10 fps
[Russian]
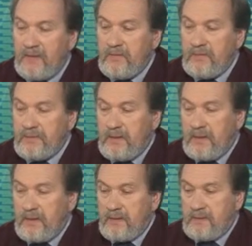Вот.
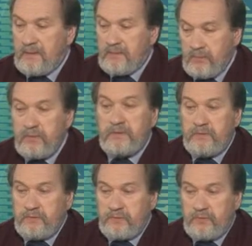А, ну,
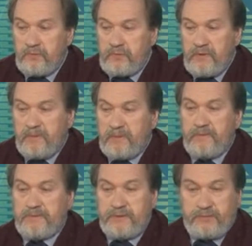и, ну, у меня не было
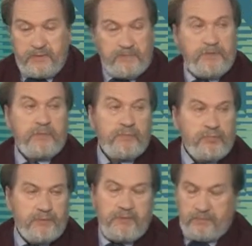мысли, что я потом
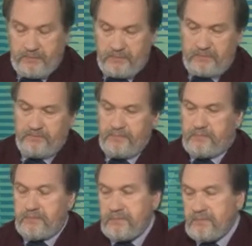буду там
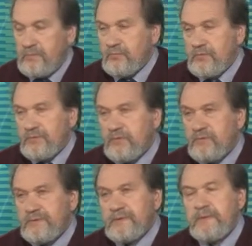какую-то
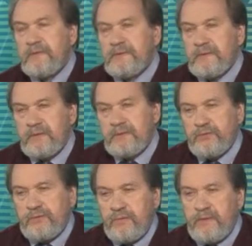школу создавать и там
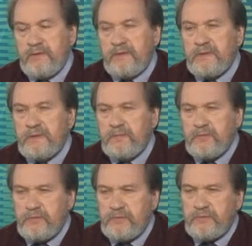что-то передавать кому-то
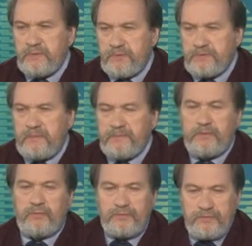чего-то, потому что там
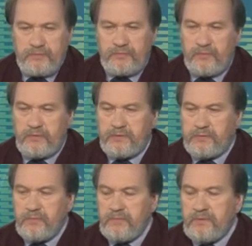не очень еще много
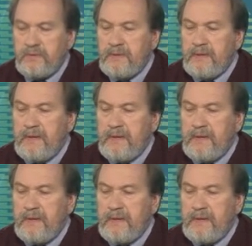что умел.